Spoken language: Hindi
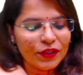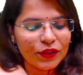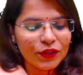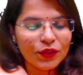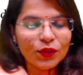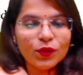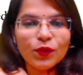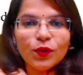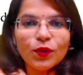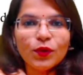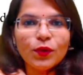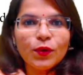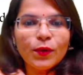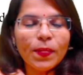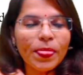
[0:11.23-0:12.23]

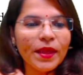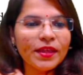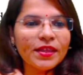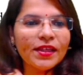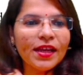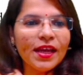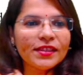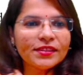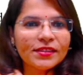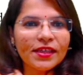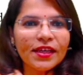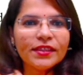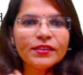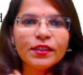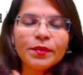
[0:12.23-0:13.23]
So, in the last
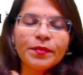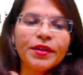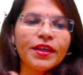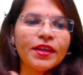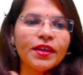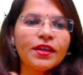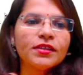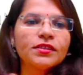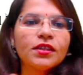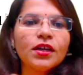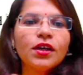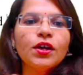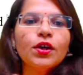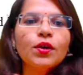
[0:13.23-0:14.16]
class, हमने किया था